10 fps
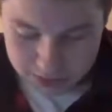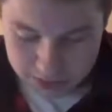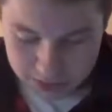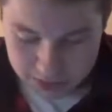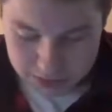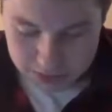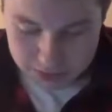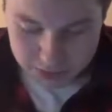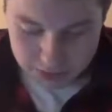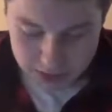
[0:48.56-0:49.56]

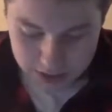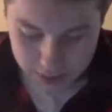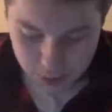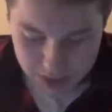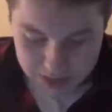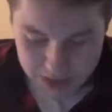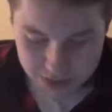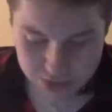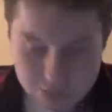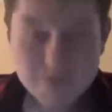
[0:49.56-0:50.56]
t'appelles-tu Et où
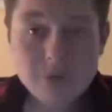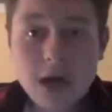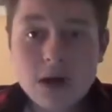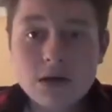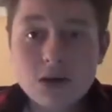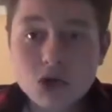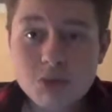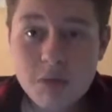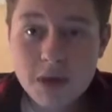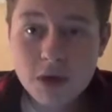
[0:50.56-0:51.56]
habites-tu Alors, je
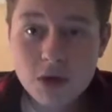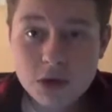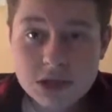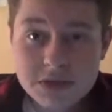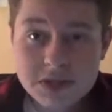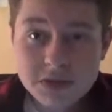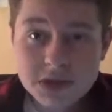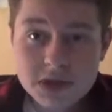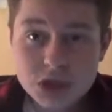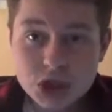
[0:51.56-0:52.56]
m'appelle Loris
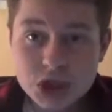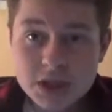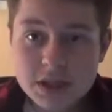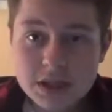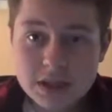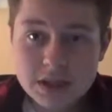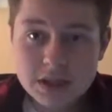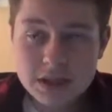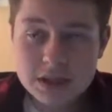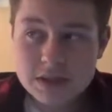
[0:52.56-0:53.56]
Messori, j'ai
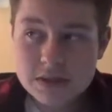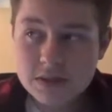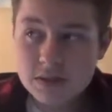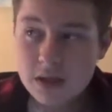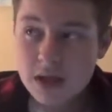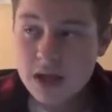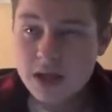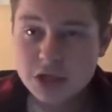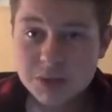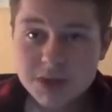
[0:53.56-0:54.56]
15 ans
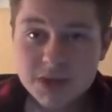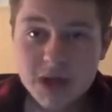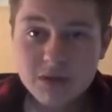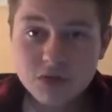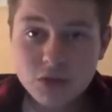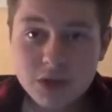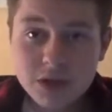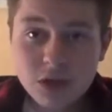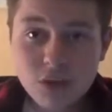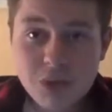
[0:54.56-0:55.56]
et j'habite à Vouray,
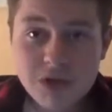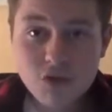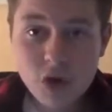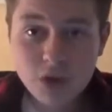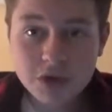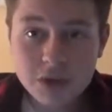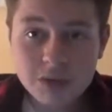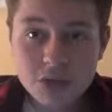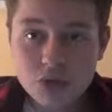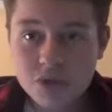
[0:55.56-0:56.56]
dans le pays voironnais,
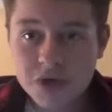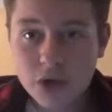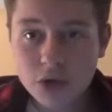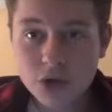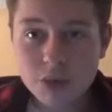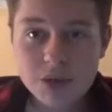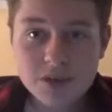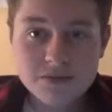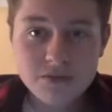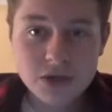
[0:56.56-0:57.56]
plutôt vers Grenoble.
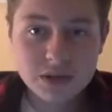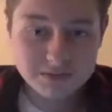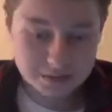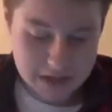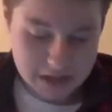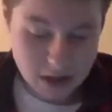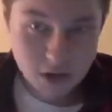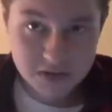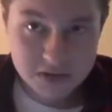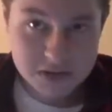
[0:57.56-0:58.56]
Voilà, en
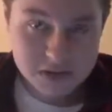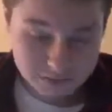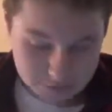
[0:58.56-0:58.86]
France.